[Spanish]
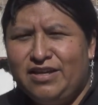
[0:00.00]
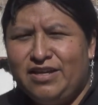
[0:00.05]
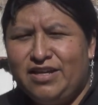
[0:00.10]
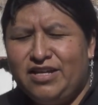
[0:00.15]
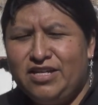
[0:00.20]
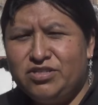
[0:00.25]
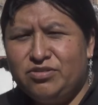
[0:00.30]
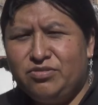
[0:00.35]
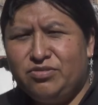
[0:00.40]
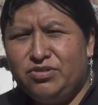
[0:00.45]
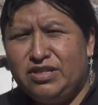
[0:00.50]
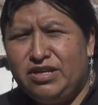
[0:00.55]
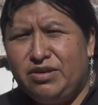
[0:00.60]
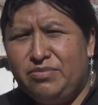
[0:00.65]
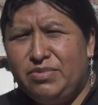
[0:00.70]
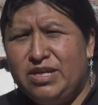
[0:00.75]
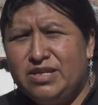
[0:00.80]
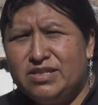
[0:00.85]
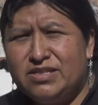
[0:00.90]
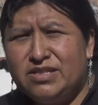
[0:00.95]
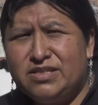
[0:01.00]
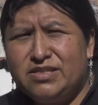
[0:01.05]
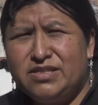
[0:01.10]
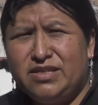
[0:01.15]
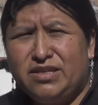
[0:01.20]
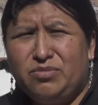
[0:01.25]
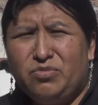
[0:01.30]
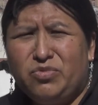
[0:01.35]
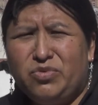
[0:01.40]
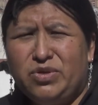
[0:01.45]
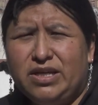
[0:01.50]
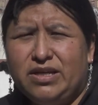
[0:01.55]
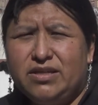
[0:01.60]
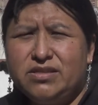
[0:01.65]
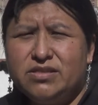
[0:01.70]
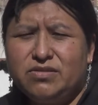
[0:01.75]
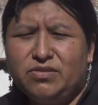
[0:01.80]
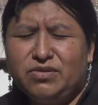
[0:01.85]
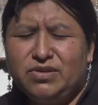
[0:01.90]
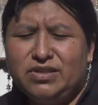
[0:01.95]
es donde había estas
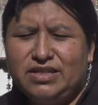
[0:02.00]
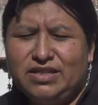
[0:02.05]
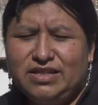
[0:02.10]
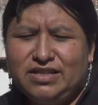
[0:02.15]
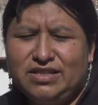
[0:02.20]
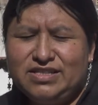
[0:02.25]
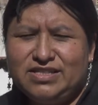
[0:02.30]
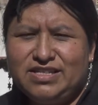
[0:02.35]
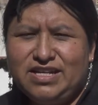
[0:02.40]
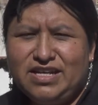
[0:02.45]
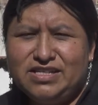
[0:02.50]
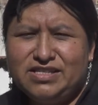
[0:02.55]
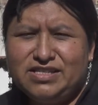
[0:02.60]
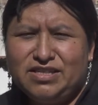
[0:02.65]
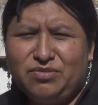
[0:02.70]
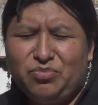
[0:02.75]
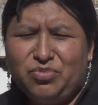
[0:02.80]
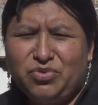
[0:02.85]
ceremonias donde se hacen,